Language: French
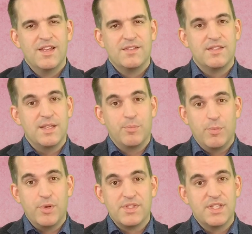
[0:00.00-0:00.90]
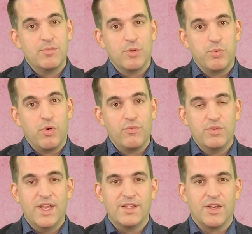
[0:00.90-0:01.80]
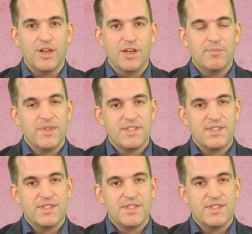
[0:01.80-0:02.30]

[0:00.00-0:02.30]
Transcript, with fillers: Si ce n'est pas possible pour vous d'être là,